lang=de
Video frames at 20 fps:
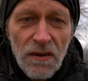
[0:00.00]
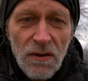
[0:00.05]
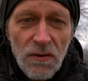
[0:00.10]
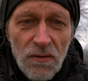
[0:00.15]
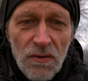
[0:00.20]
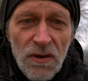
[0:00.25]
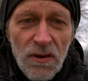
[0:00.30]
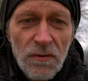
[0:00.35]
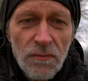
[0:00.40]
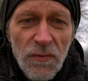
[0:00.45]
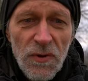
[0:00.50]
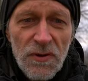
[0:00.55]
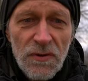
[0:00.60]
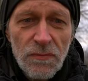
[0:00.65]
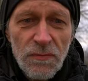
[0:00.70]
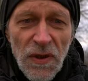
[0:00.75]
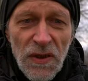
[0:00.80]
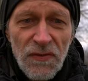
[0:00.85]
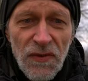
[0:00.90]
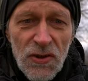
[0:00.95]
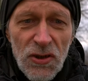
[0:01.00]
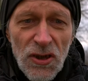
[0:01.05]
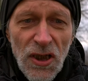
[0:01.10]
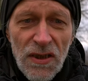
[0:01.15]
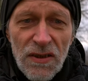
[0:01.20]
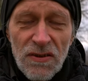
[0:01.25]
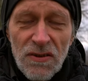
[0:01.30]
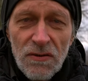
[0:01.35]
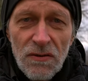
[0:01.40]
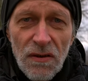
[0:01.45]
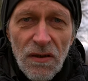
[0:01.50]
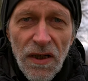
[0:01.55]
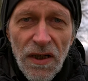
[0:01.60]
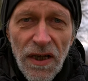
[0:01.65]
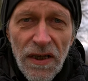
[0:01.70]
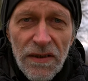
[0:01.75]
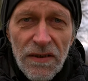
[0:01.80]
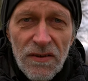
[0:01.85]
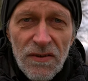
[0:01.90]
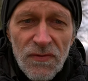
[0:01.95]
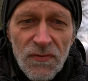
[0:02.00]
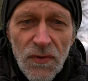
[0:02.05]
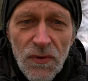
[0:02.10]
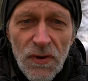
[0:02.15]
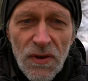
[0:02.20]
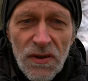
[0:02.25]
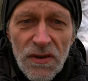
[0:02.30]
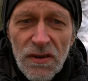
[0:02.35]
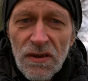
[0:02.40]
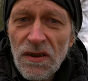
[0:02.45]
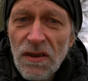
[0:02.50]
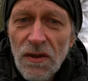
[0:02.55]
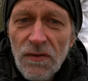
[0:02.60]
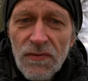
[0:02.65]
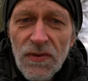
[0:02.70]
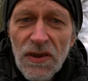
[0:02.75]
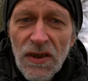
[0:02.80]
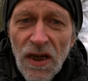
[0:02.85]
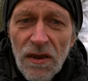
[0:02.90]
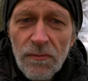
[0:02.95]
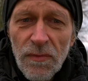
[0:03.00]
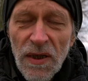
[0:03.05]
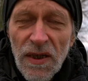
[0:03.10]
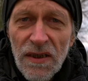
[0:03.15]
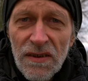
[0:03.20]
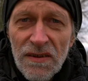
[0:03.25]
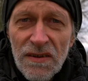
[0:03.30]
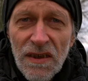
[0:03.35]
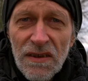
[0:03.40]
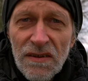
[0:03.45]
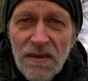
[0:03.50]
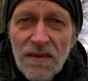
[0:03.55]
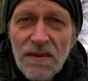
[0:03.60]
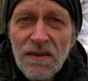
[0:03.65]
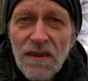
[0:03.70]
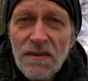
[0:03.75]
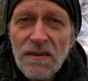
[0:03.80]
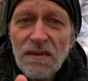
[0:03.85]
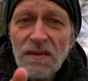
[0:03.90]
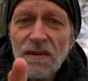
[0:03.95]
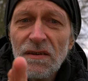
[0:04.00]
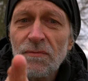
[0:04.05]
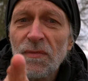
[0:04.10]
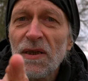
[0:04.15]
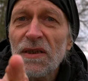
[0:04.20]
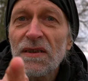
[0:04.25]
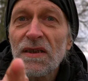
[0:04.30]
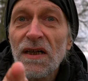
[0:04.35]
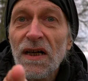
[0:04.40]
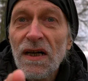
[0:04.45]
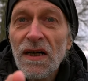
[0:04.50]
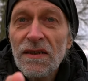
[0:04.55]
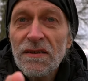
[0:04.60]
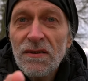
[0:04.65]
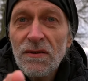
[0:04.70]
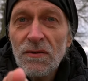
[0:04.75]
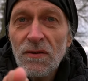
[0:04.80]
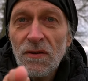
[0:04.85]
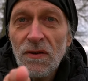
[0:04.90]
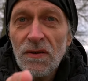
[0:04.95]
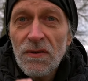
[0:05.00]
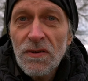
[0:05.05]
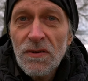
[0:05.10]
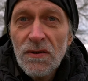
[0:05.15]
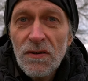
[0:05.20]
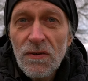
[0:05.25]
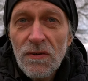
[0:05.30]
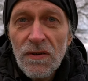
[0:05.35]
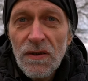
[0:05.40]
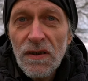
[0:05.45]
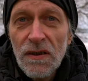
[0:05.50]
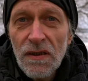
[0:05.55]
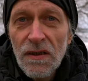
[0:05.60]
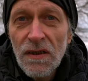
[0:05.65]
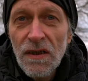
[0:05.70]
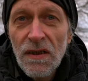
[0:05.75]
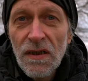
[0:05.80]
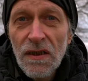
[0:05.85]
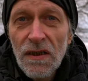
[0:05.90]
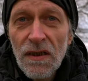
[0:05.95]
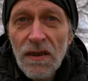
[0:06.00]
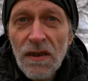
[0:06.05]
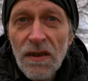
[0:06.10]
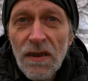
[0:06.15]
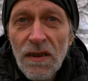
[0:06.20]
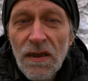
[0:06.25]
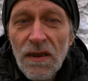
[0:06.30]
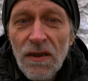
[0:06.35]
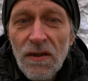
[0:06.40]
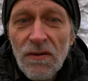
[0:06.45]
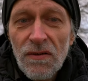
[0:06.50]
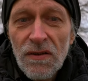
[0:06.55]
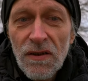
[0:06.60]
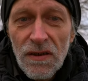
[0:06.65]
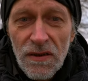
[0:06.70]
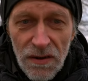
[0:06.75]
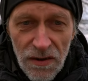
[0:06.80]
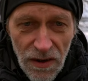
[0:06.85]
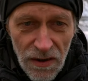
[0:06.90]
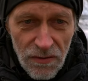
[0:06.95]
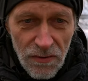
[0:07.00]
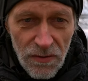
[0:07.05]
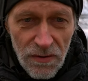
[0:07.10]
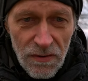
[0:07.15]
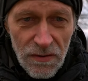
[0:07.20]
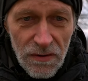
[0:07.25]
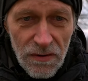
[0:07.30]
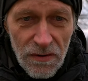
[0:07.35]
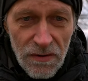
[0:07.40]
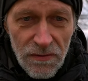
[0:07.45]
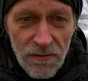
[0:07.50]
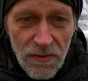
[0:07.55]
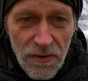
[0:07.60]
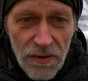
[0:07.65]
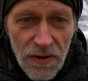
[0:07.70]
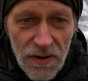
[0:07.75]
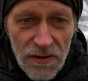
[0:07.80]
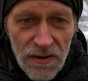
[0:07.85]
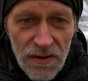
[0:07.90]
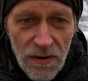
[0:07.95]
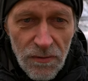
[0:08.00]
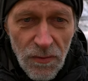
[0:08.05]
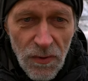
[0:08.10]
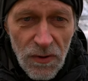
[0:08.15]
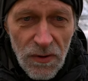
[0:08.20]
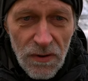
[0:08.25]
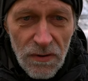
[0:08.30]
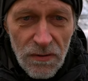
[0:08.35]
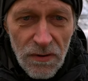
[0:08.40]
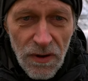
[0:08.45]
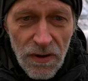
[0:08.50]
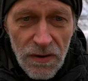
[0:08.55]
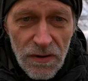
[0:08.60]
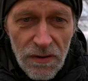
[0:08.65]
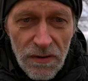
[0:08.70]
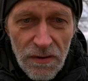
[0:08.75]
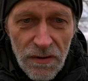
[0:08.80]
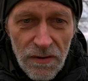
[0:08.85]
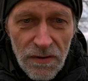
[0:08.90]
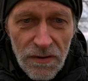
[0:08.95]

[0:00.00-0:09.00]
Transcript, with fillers: Und ich muss mir wahrscheinlich so ein kleines Vögelchen auf die Kamera setzen, dass ich immer da zu euch gucke und nicht nach unten, wo jetzt der Monitor ist.